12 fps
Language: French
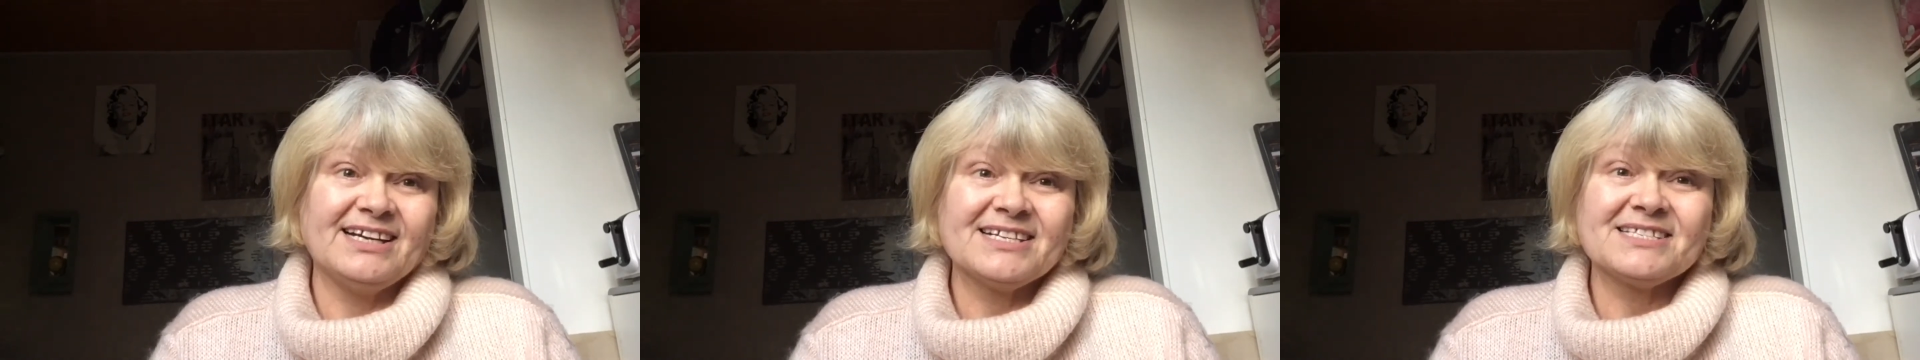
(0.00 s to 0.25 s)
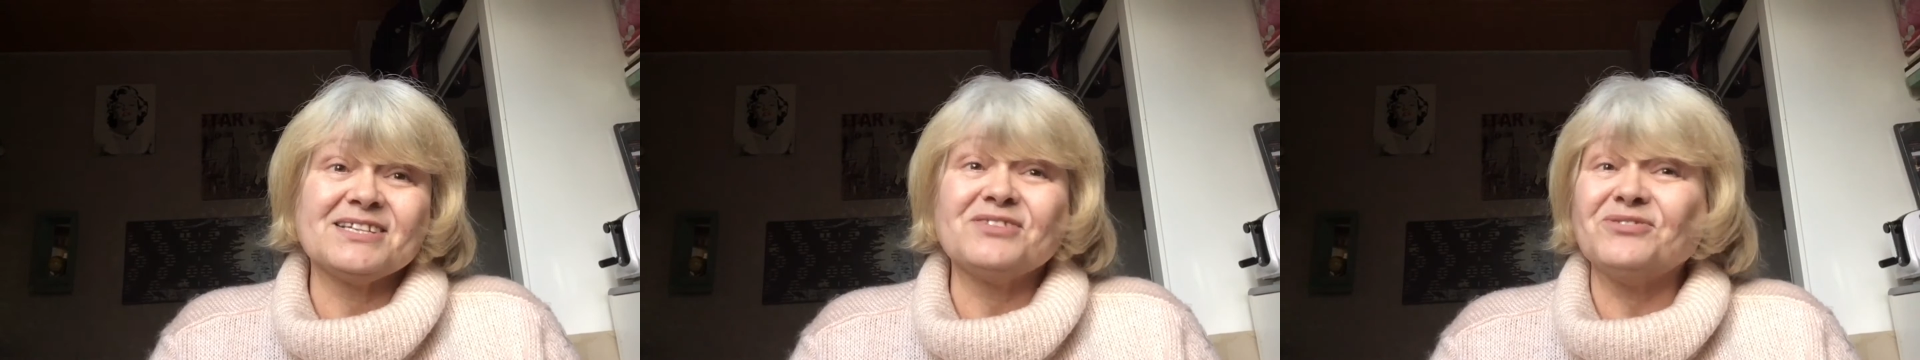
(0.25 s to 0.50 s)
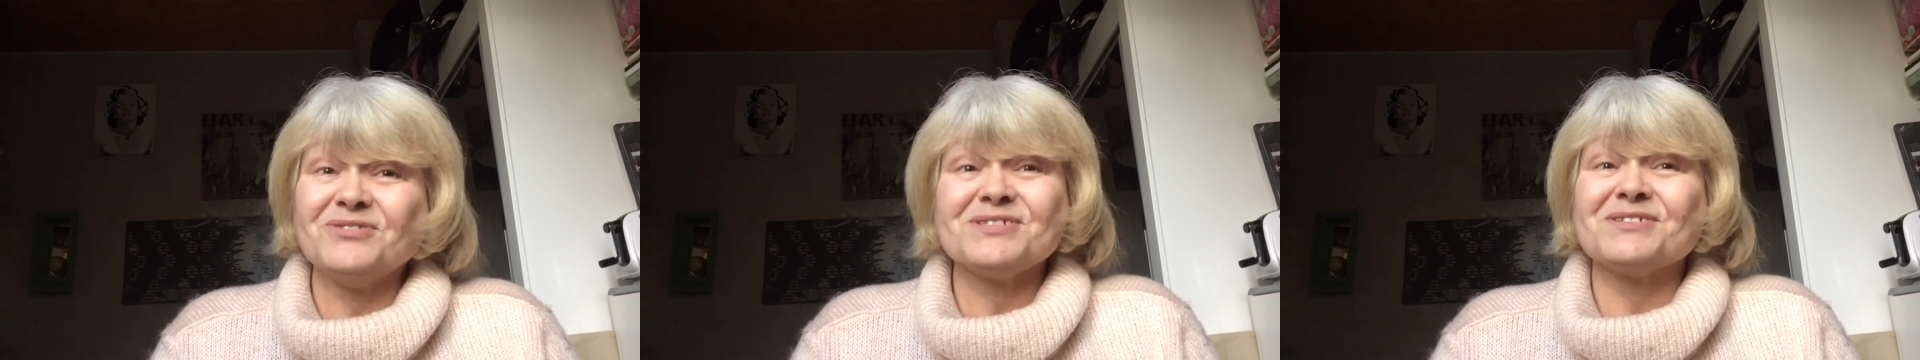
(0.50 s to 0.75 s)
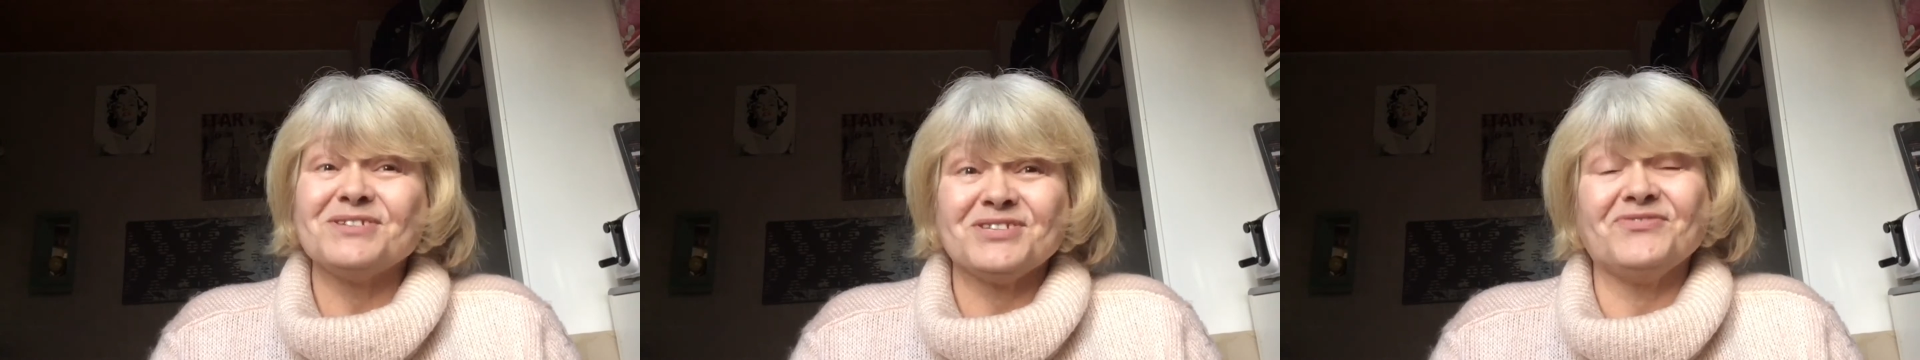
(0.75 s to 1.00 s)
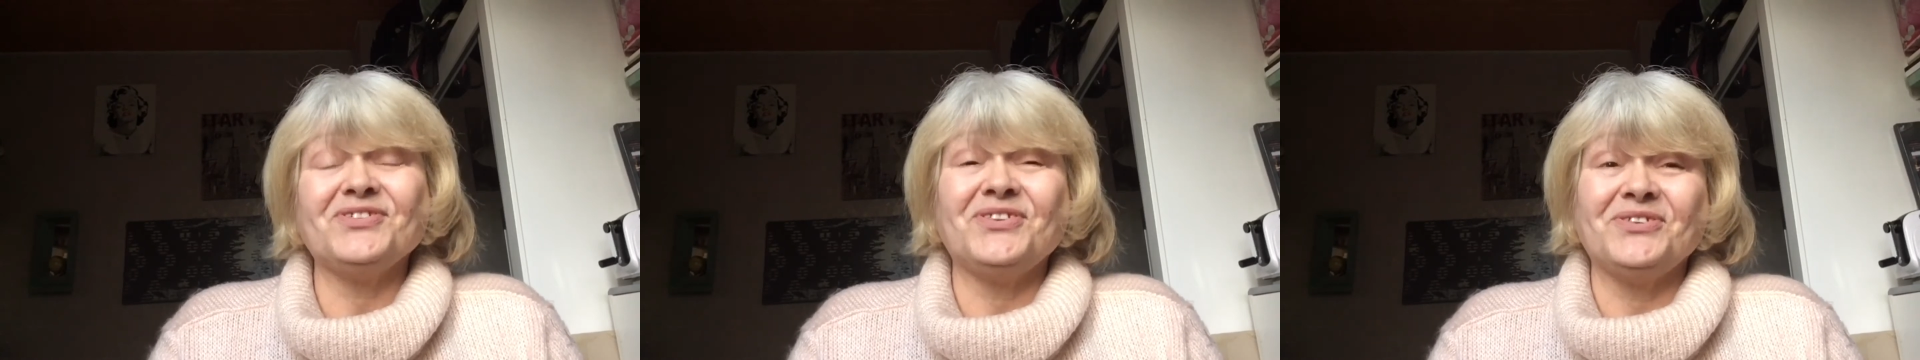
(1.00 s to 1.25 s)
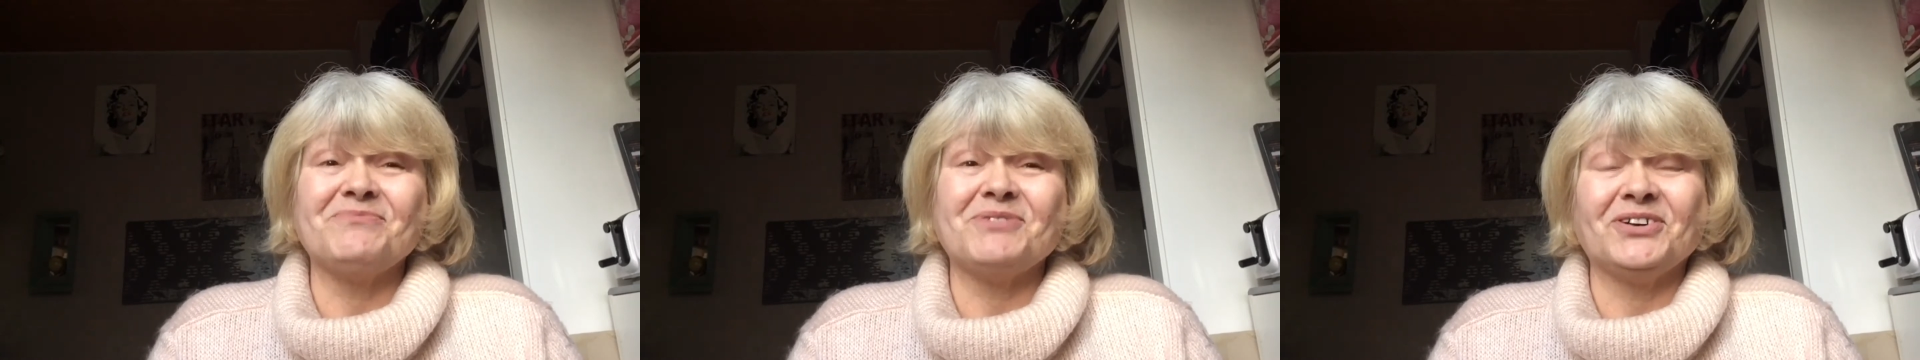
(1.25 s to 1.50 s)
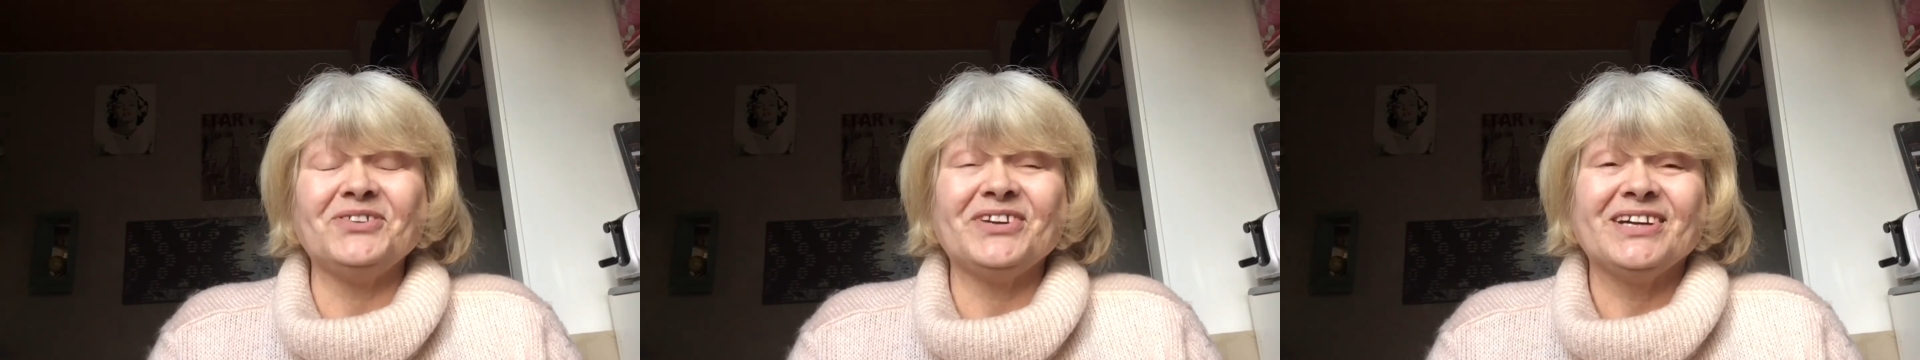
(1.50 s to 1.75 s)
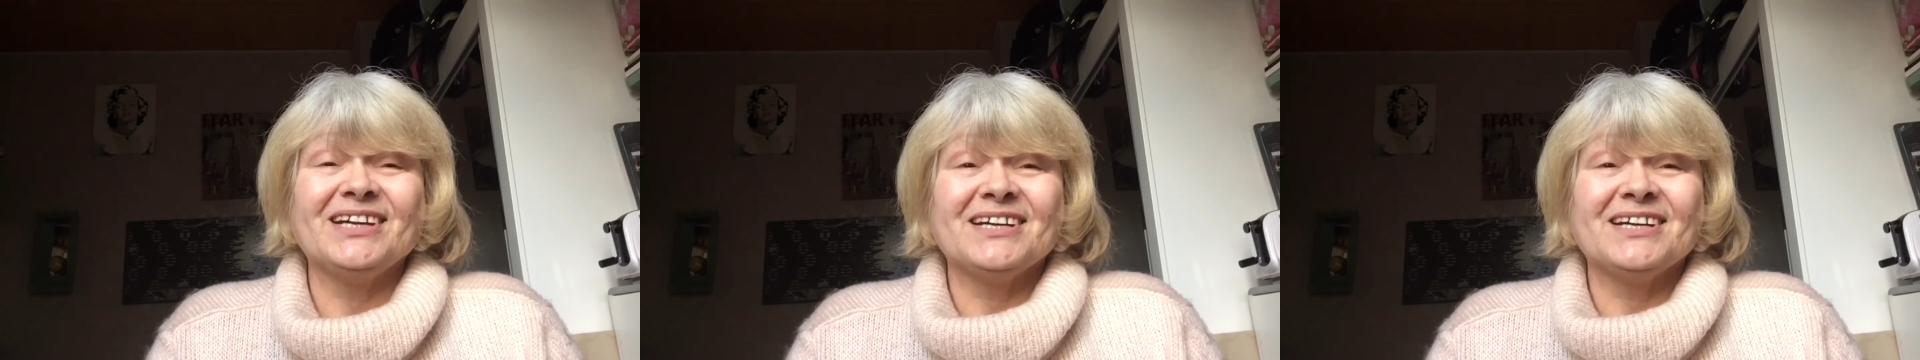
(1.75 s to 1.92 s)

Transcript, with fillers: C'est tout ce que je vous demande,